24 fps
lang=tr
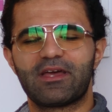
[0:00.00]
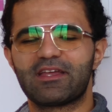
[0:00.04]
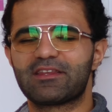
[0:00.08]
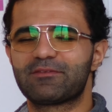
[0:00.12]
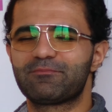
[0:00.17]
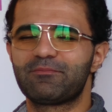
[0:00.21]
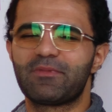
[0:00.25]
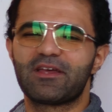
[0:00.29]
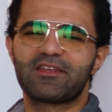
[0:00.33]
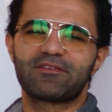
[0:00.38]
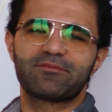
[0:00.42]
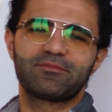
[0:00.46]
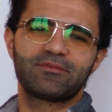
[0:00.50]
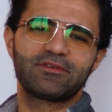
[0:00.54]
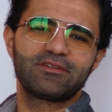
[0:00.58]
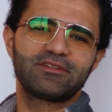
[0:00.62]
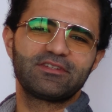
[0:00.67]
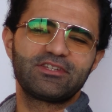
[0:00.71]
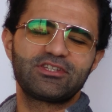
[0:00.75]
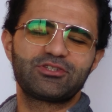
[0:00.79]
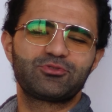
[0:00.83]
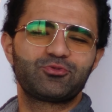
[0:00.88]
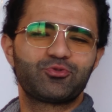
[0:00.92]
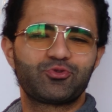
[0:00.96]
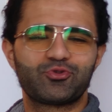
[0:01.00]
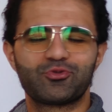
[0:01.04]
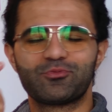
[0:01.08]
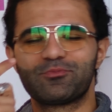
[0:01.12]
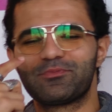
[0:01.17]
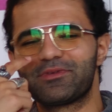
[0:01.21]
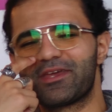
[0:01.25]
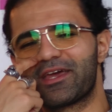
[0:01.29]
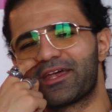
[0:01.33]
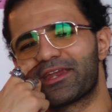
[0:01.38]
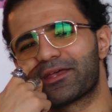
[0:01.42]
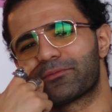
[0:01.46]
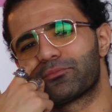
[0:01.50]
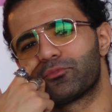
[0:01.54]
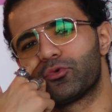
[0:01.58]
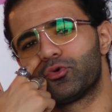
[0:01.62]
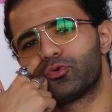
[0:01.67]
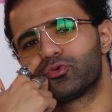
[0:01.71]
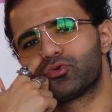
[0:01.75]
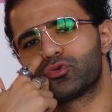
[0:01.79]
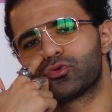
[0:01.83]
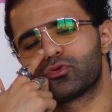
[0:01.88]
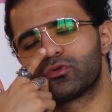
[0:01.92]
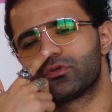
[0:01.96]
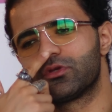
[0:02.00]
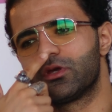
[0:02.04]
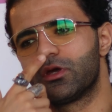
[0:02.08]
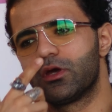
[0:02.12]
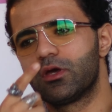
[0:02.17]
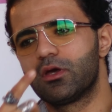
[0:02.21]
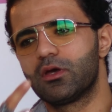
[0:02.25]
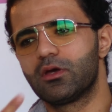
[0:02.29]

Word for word: etmez mi hiç düşünmeyerek mi öldürdün?